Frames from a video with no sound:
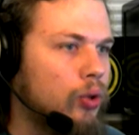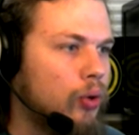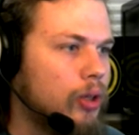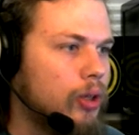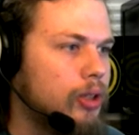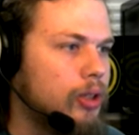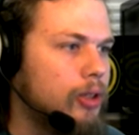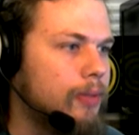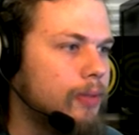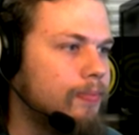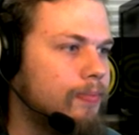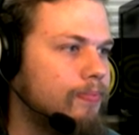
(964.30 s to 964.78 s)

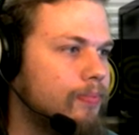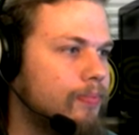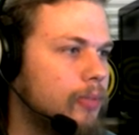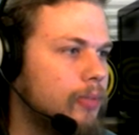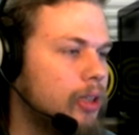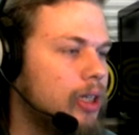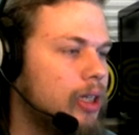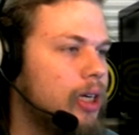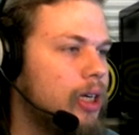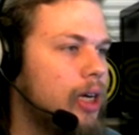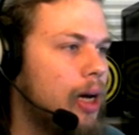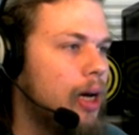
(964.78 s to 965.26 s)
12.
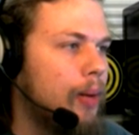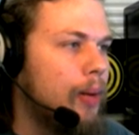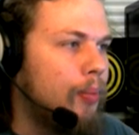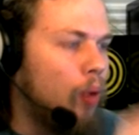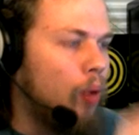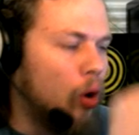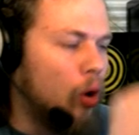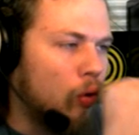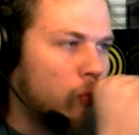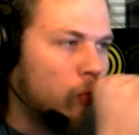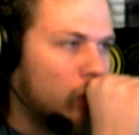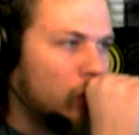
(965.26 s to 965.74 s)

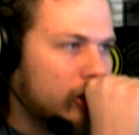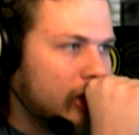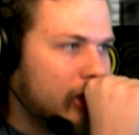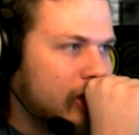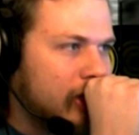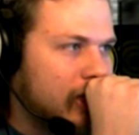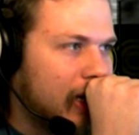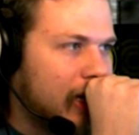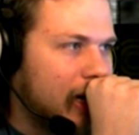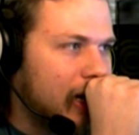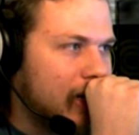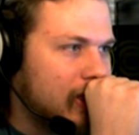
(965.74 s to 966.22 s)
Porra,
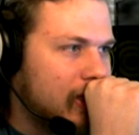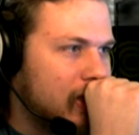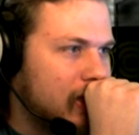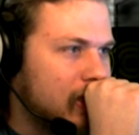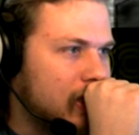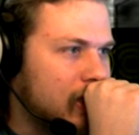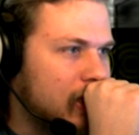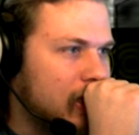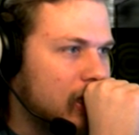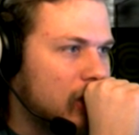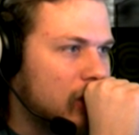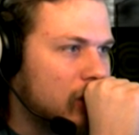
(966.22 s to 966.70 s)
foda tirar
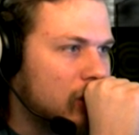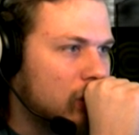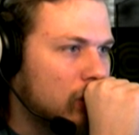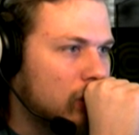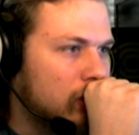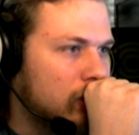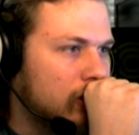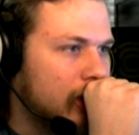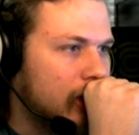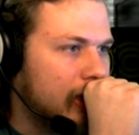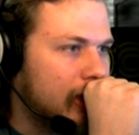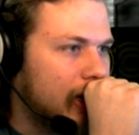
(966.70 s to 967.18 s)
esses itens
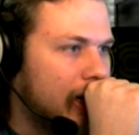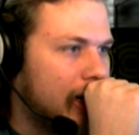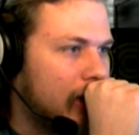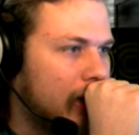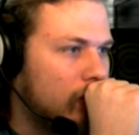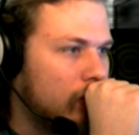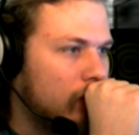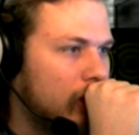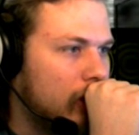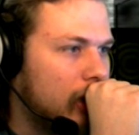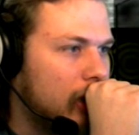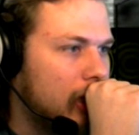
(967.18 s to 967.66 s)
todos, né,
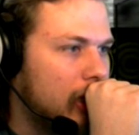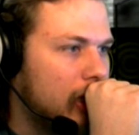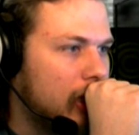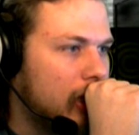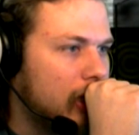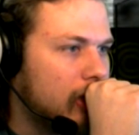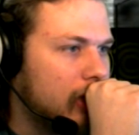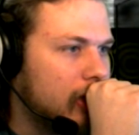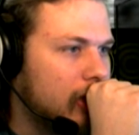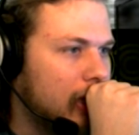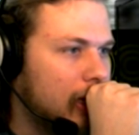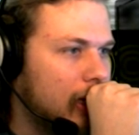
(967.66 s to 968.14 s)
cara? Eu não
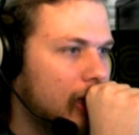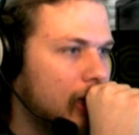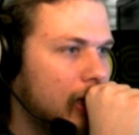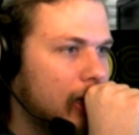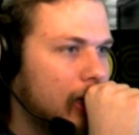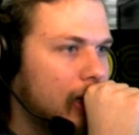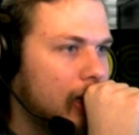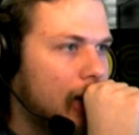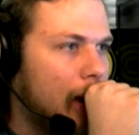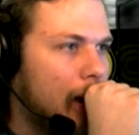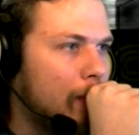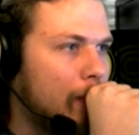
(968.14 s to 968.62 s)
queria deixar
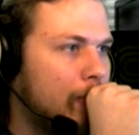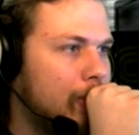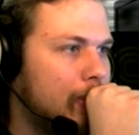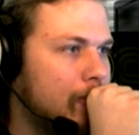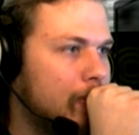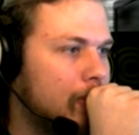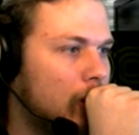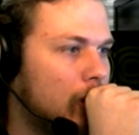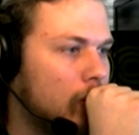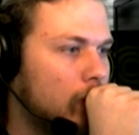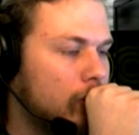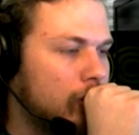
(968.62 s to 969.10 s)

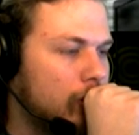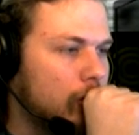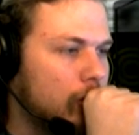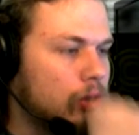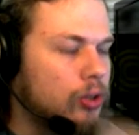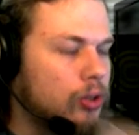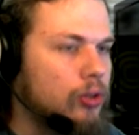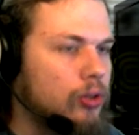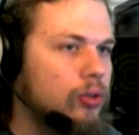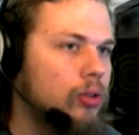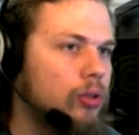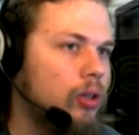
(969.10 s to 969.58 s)
abrir mão
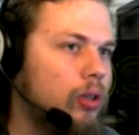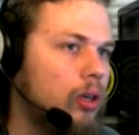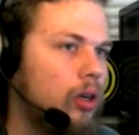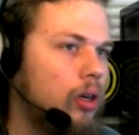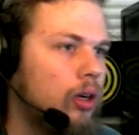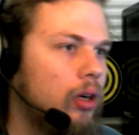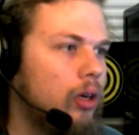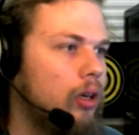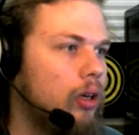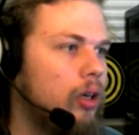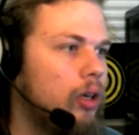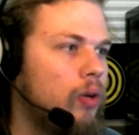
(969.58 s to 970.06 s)
disso.
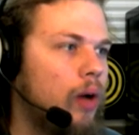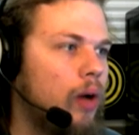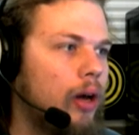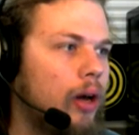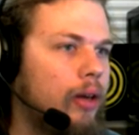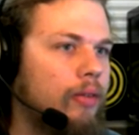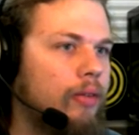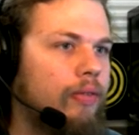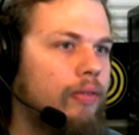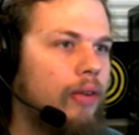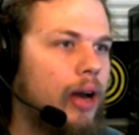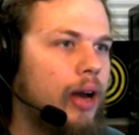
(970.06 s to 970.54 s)
E o
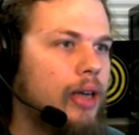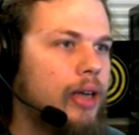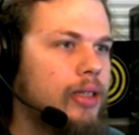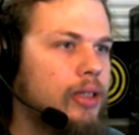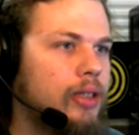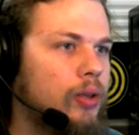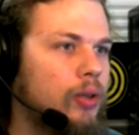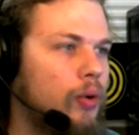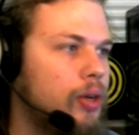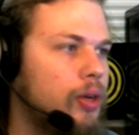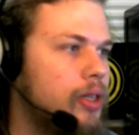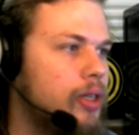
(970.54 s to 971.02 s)
arco e flecha
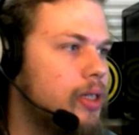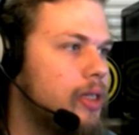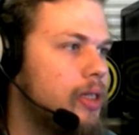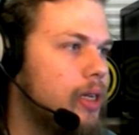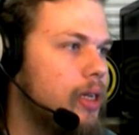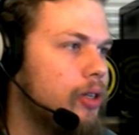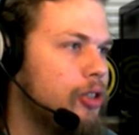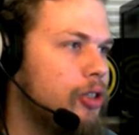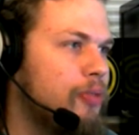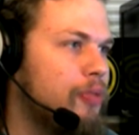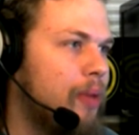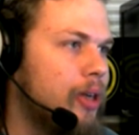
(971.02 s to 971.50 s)
são
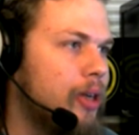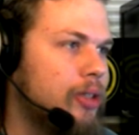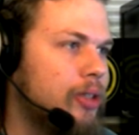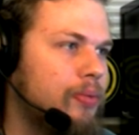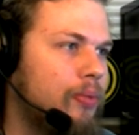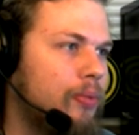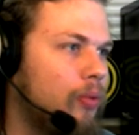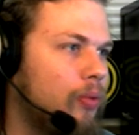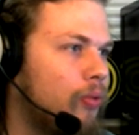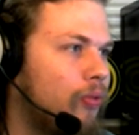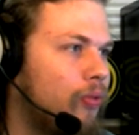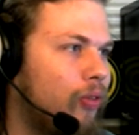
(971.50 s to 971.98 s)
800
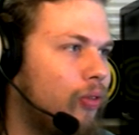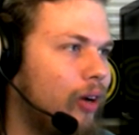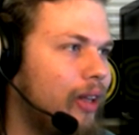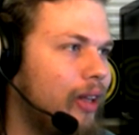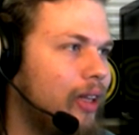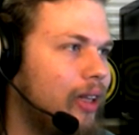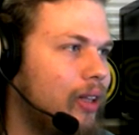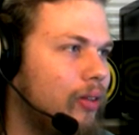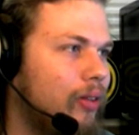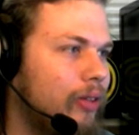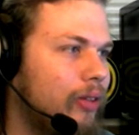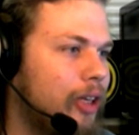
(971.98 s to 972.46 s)
espaços. O
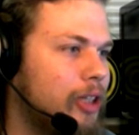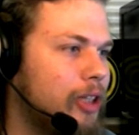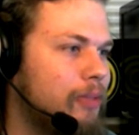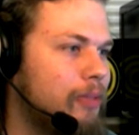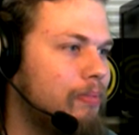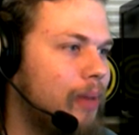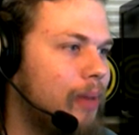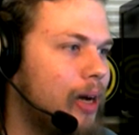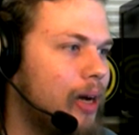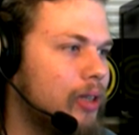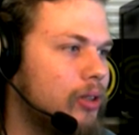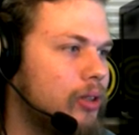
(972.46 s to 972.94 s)
foda é não tem
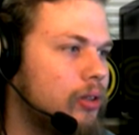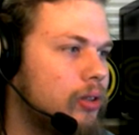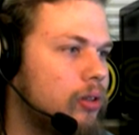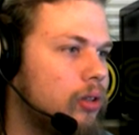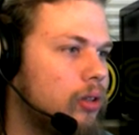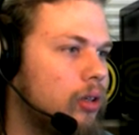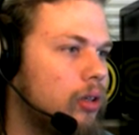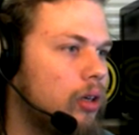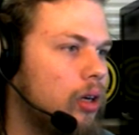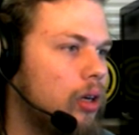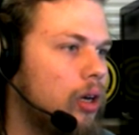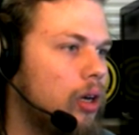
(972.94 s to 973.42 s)
espaço.
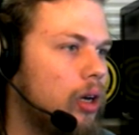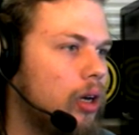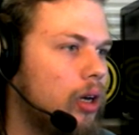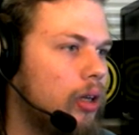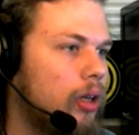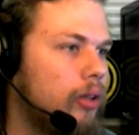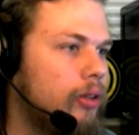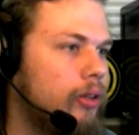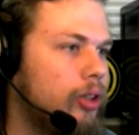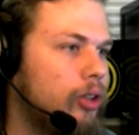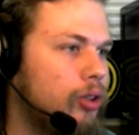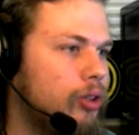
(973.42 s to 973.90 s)

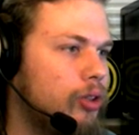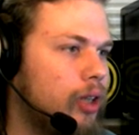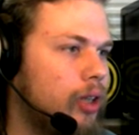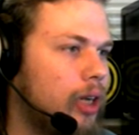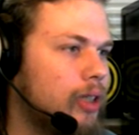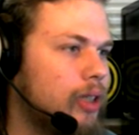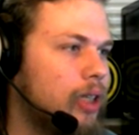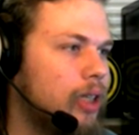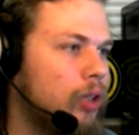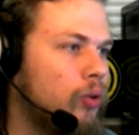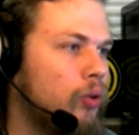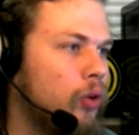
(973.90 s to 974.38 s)
Deixa eu
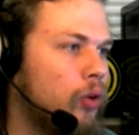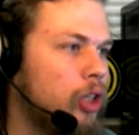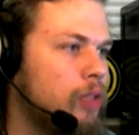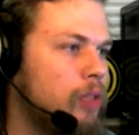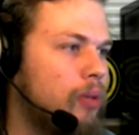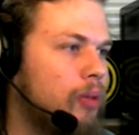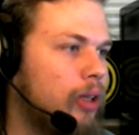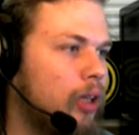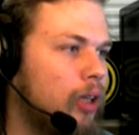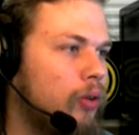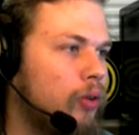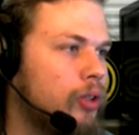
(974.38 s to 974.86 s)
tirar essa 12,
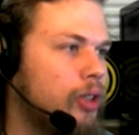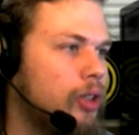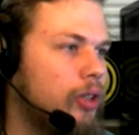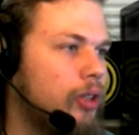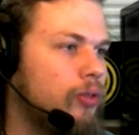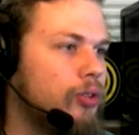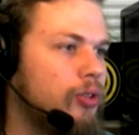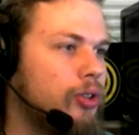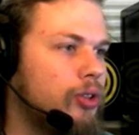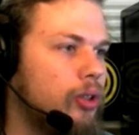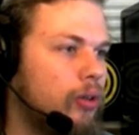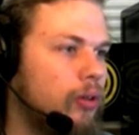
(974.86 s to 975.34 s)
bota 12 aqui no